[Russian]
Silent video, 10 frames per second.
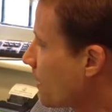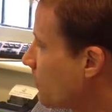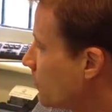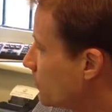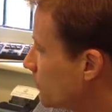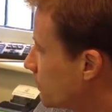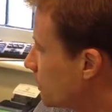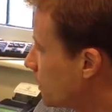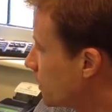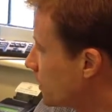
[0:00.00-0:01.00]
Вот,
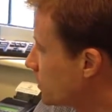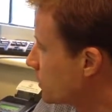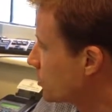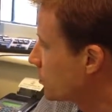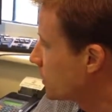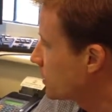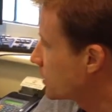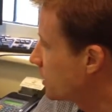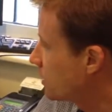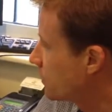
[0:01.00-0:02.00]
э, значит, у
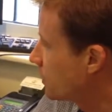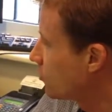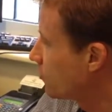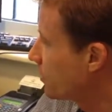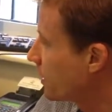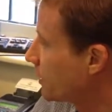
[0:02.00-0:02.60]
нас есть две группы.